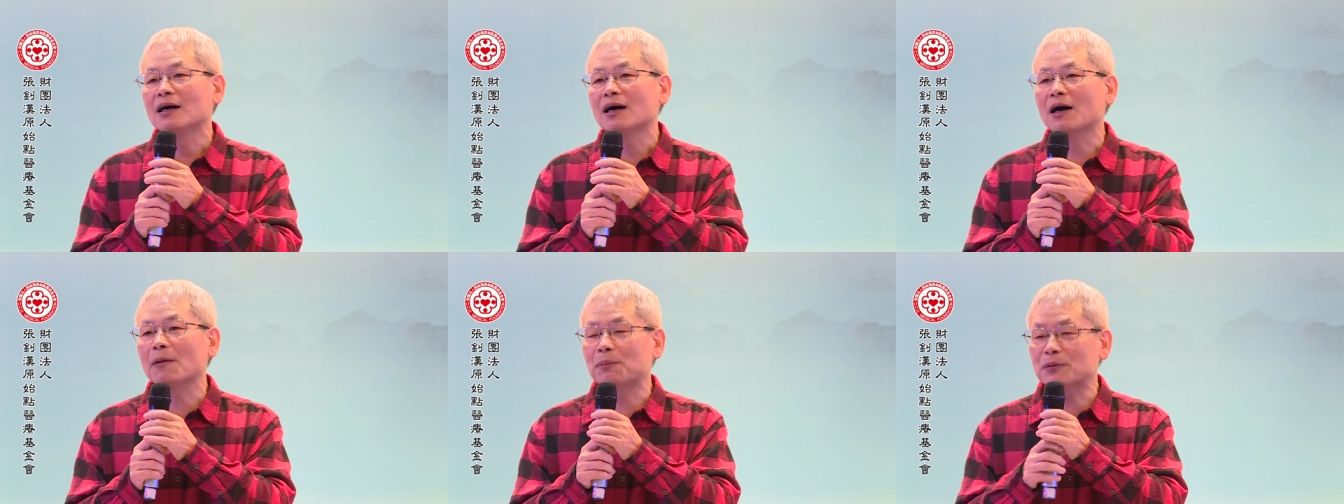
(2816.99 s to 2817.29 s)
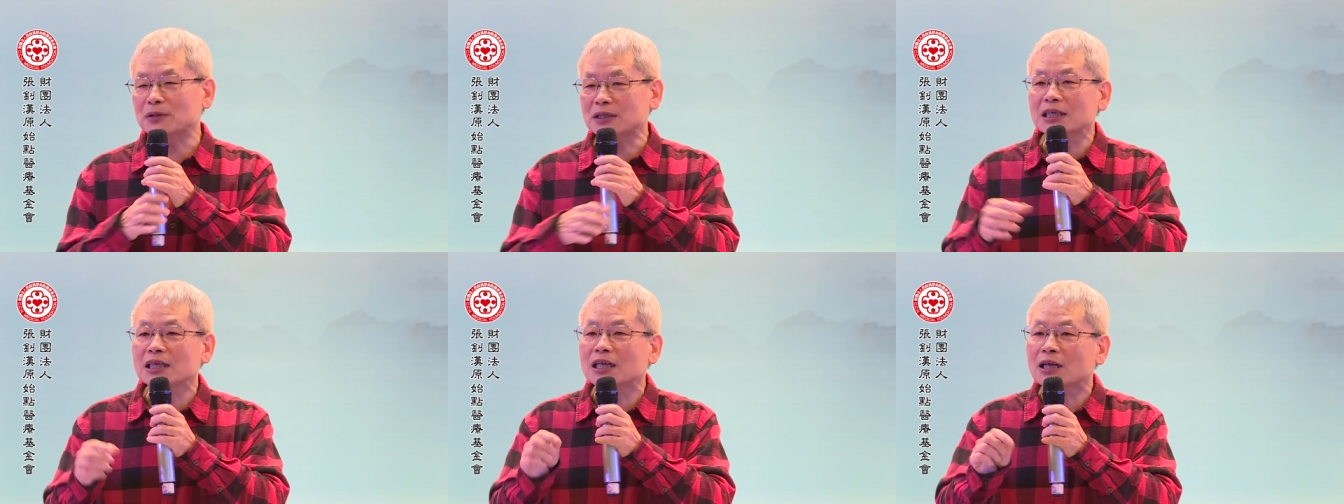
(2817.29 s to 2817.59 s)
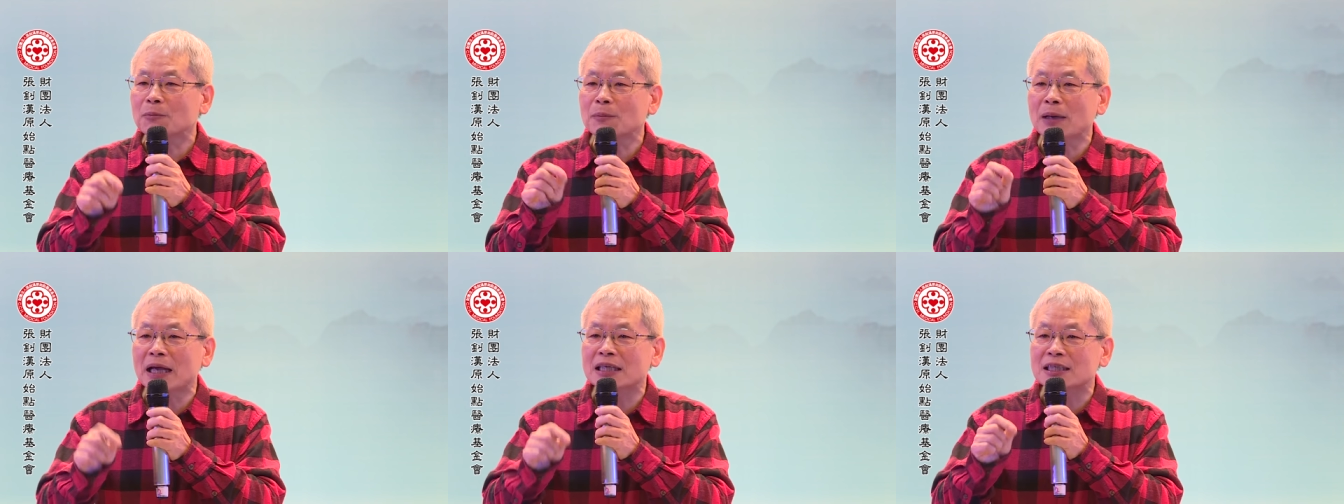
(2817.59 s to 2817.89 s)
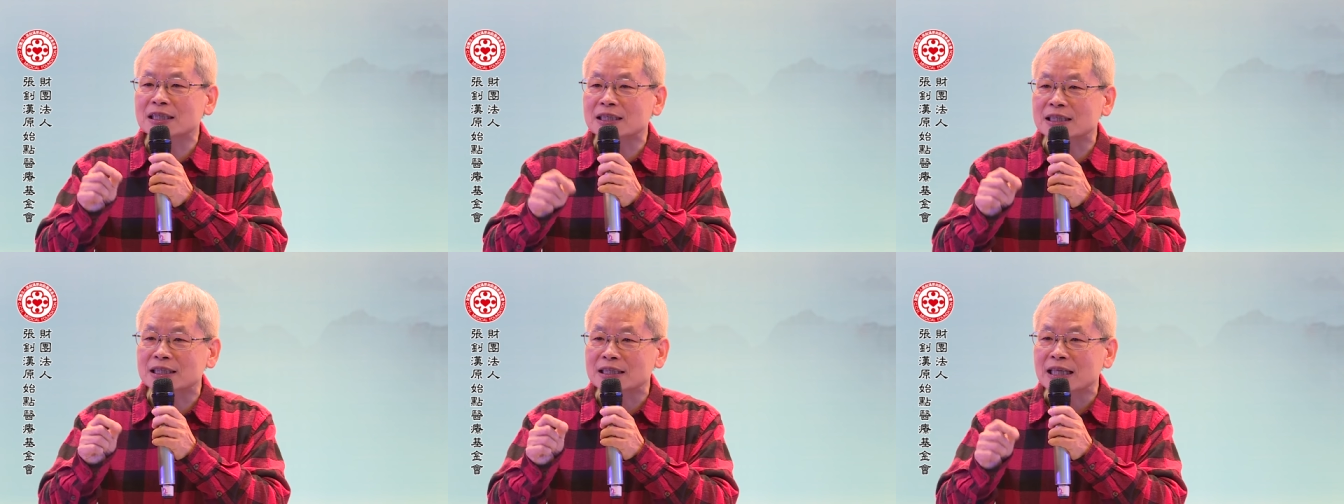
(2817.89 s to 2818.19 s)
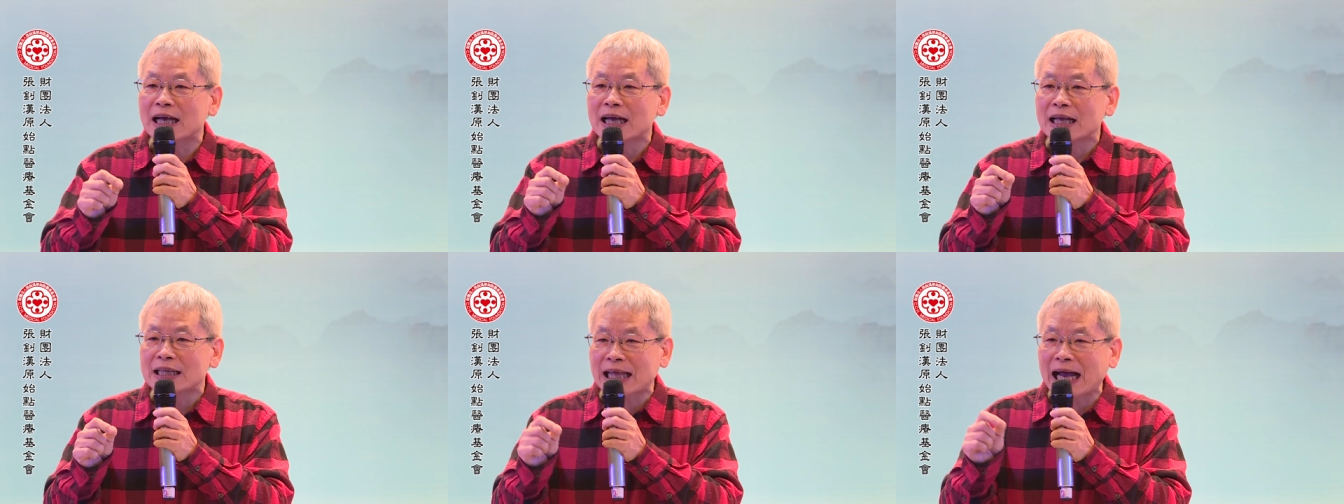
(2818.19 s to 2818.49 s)
啊，不是里面
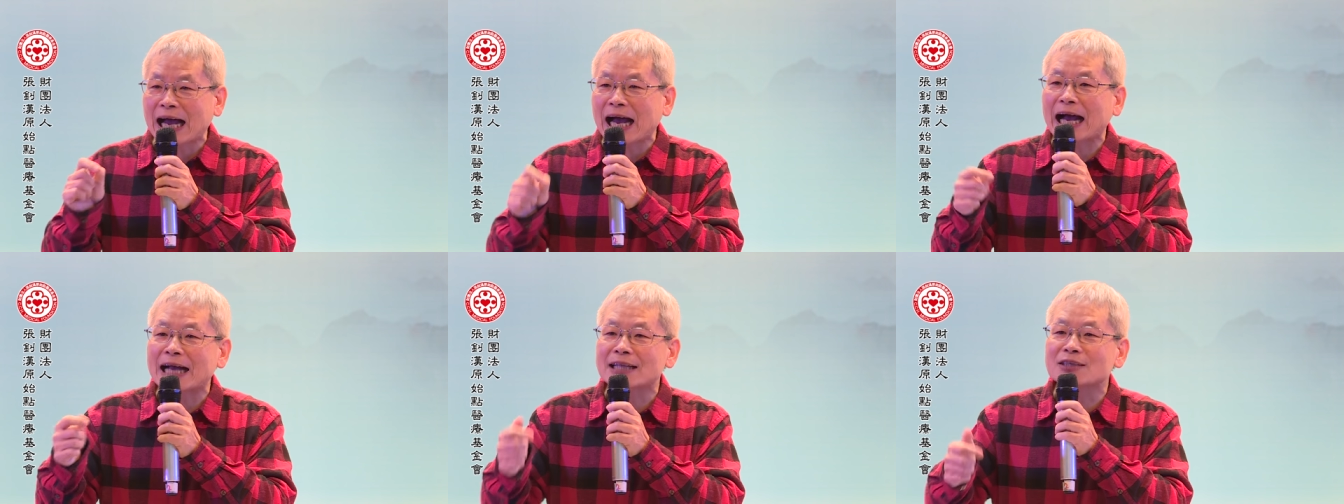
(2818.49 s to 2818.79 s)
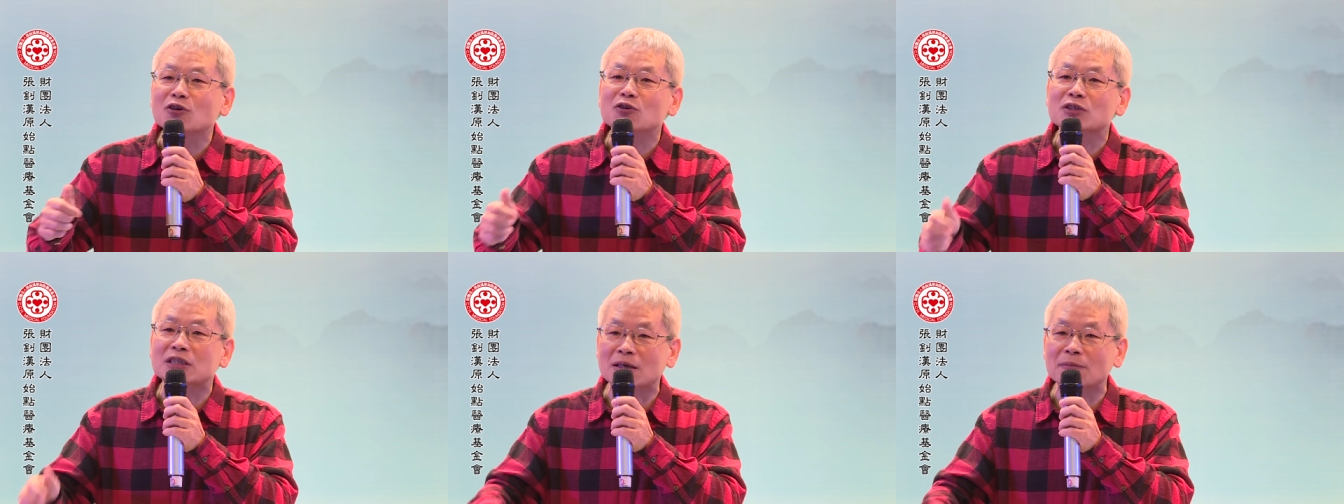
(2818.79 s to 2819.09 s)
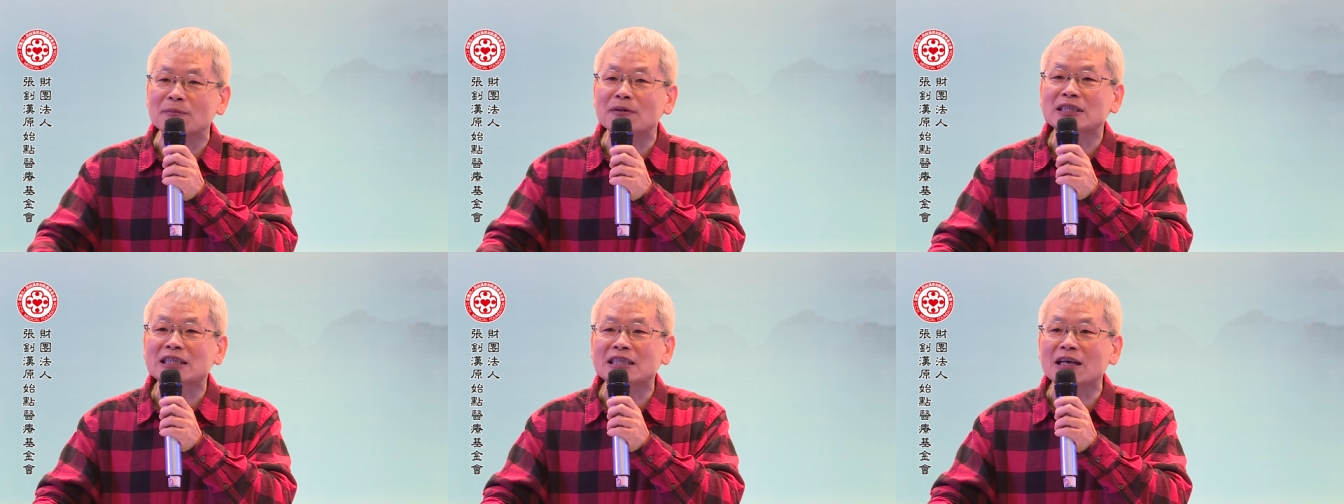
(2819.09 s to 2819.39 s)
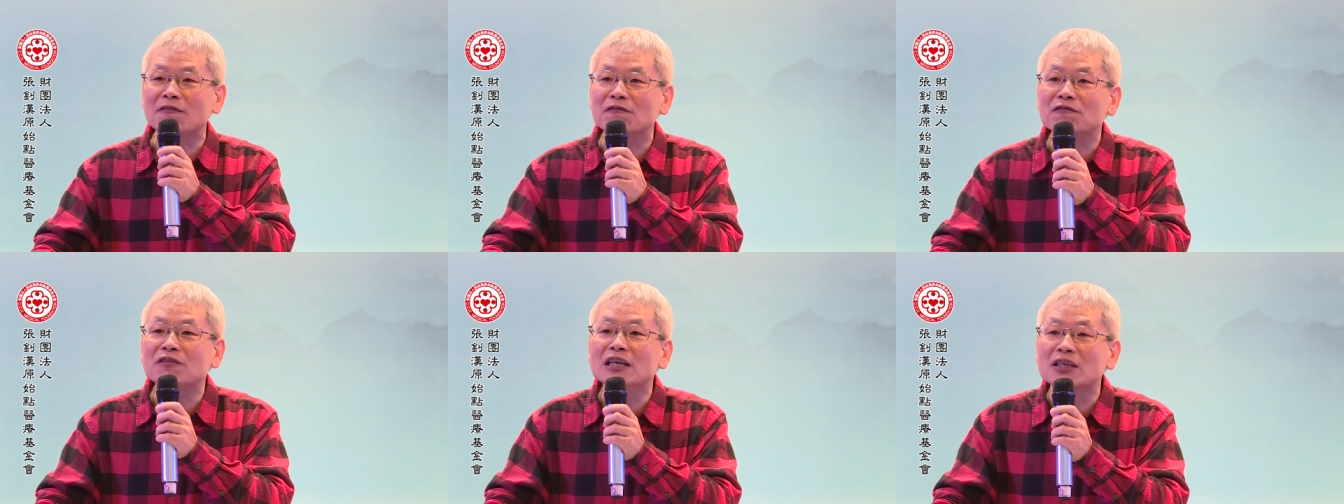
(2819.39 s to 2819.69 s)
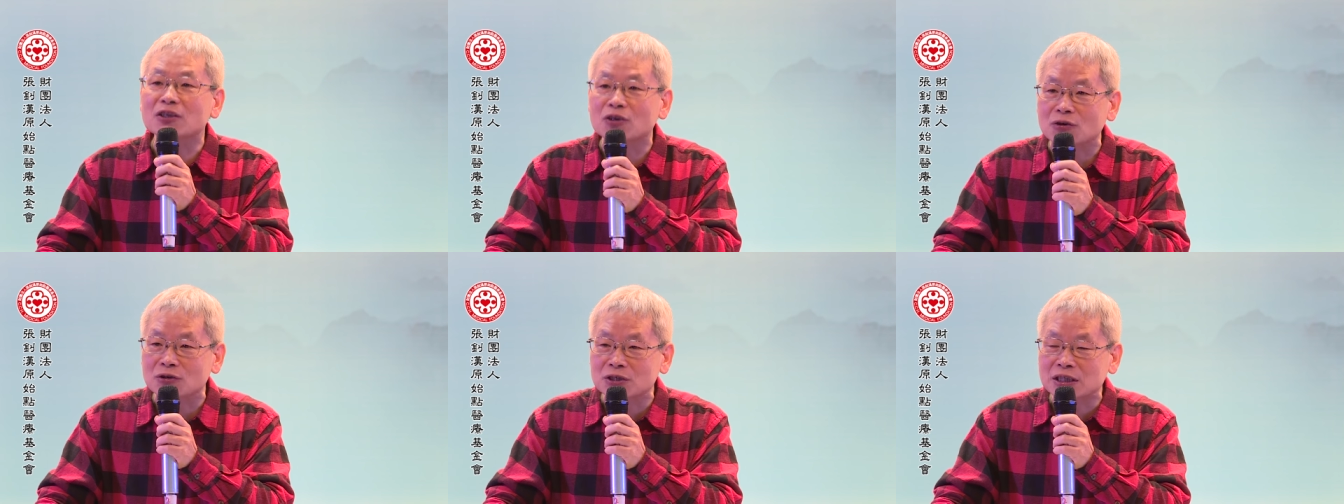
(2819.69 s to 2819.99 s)
它含有什么成
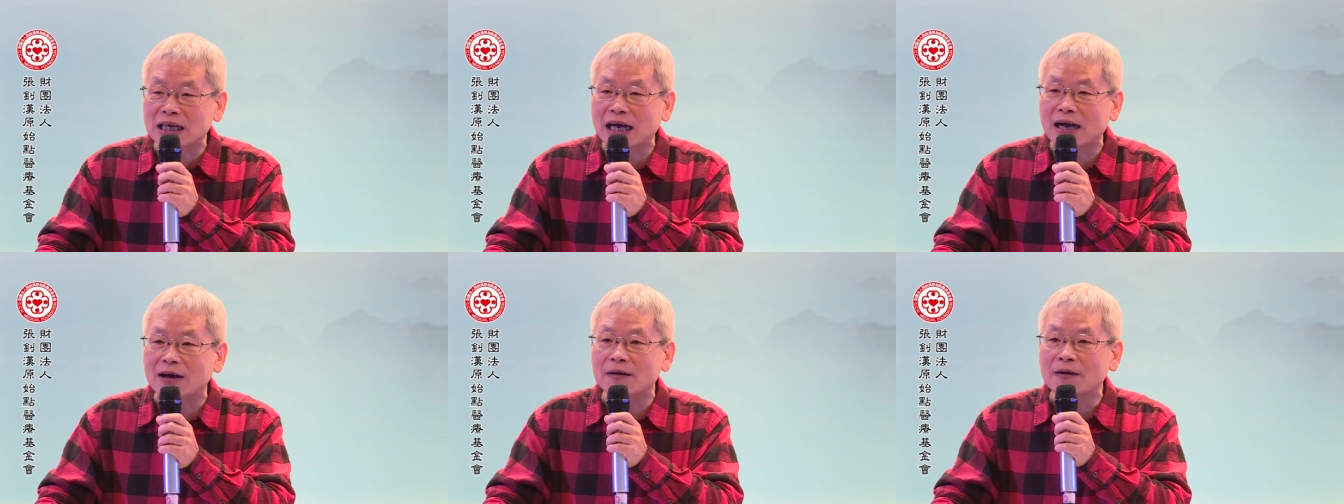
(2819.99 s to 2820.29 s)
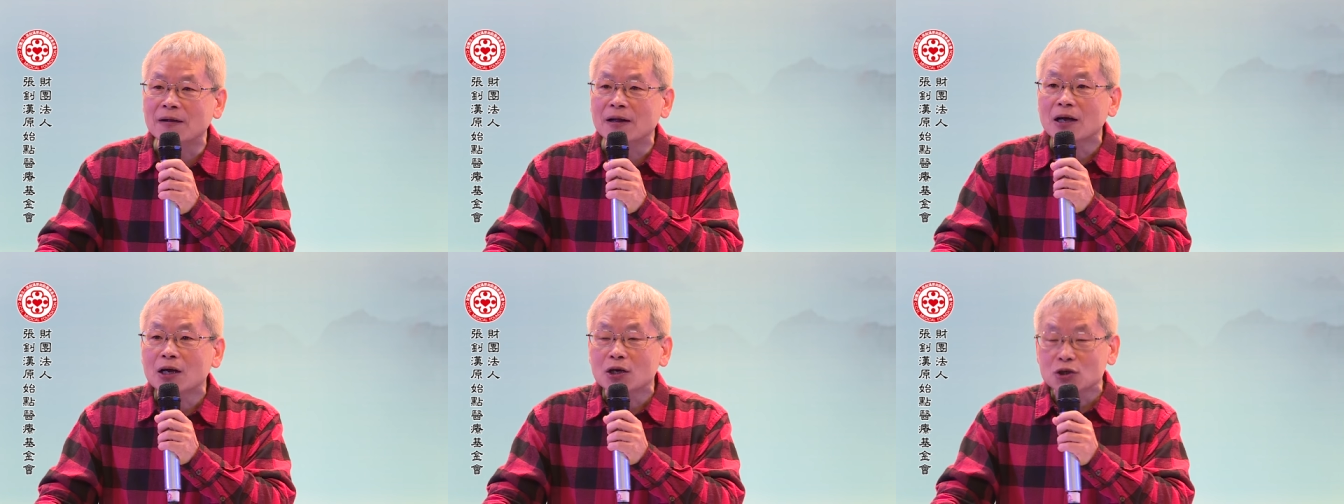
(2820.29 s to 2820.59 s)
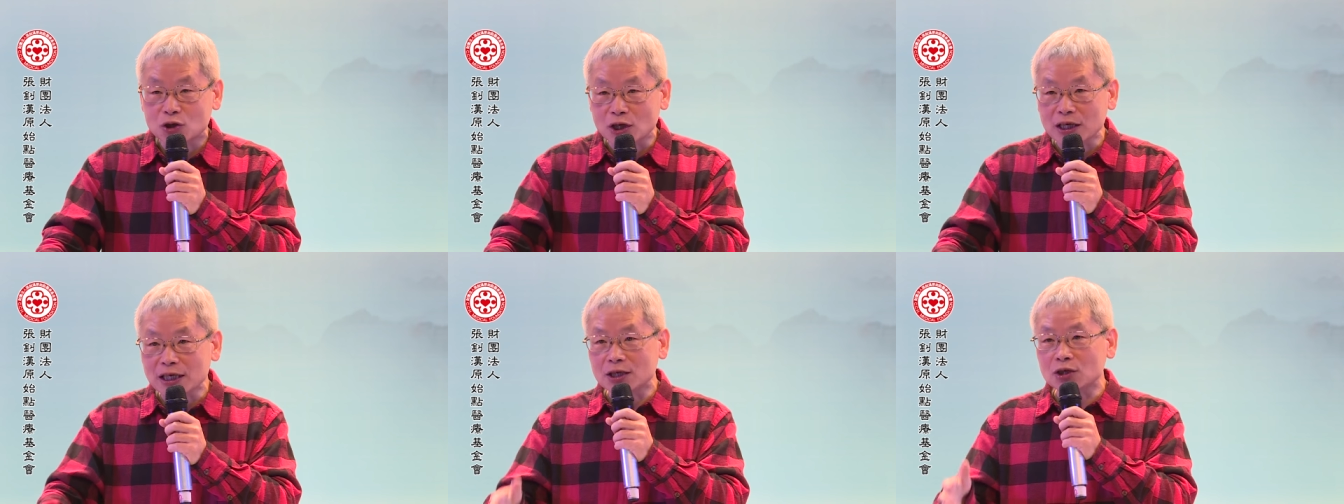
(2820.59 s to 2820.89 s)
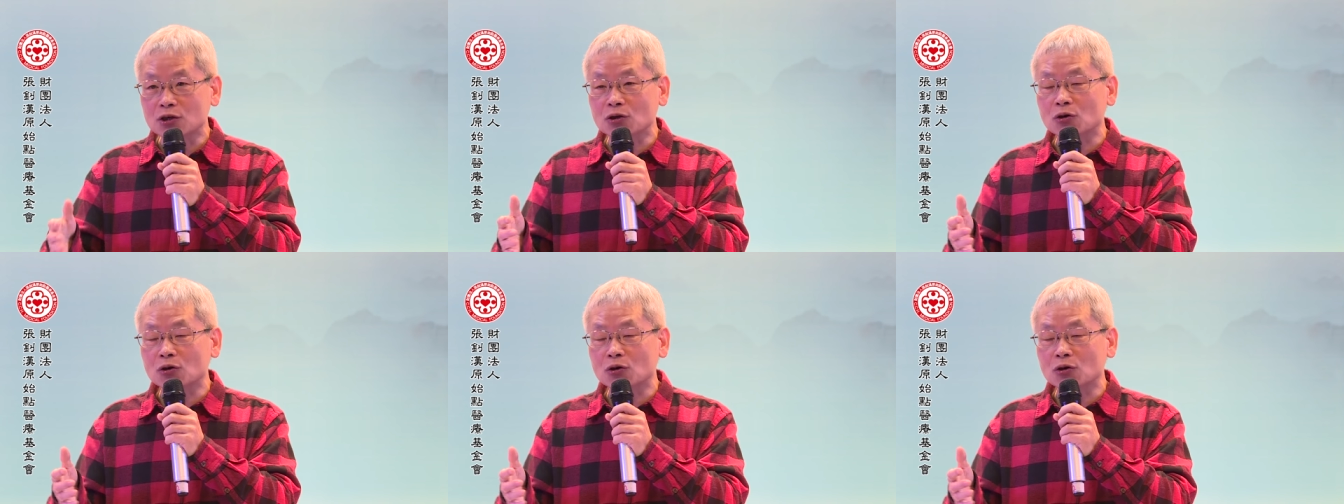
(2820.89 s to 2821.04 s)
分有效，所以